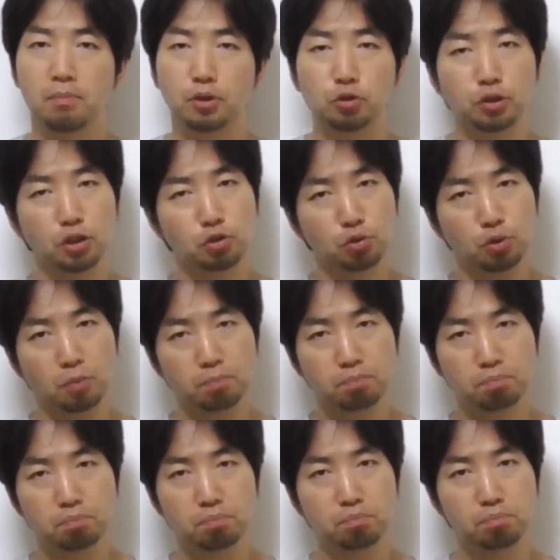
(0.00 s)
まあ、そういったちょっ
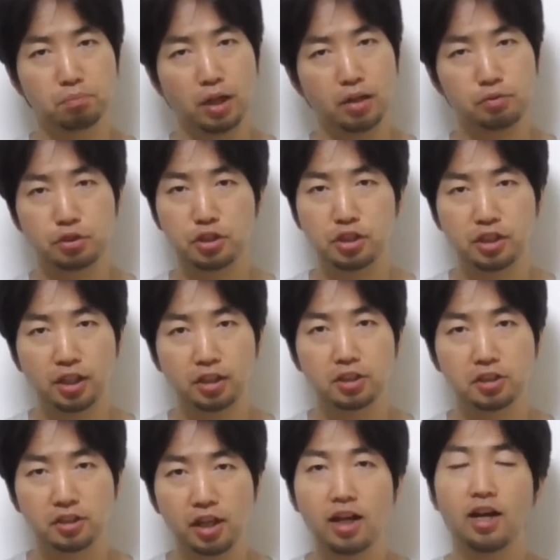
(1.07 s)
と、まあ、不思議
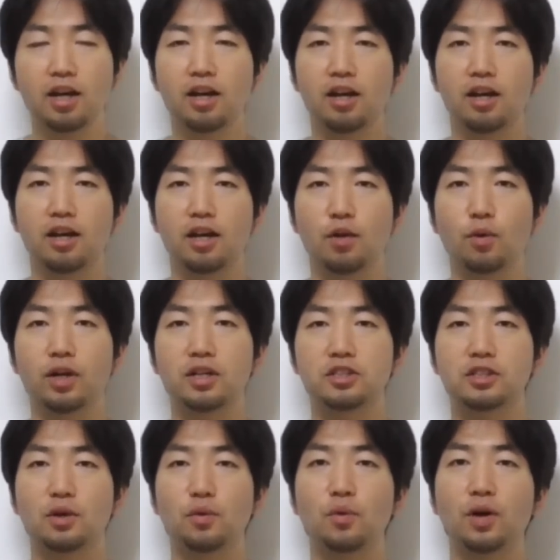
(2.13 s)
なですね、えー、お
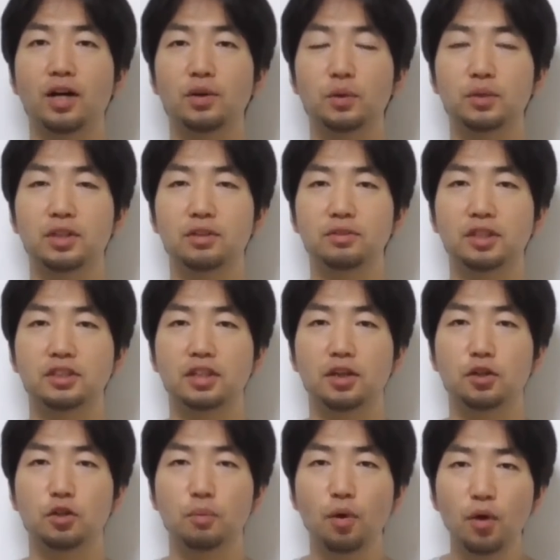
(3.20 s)
話が今回載ってるんです
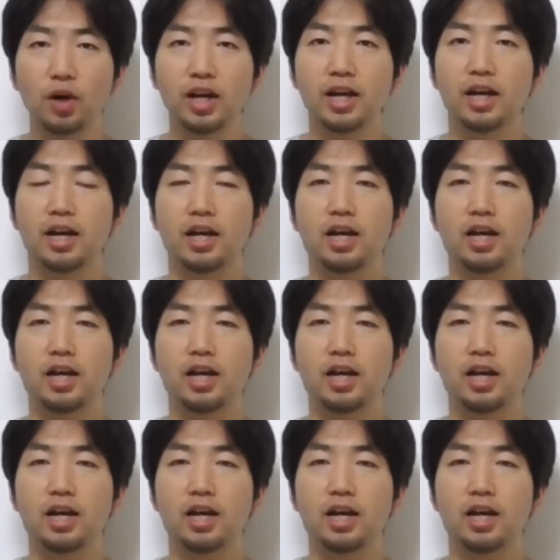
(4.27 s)
けれども、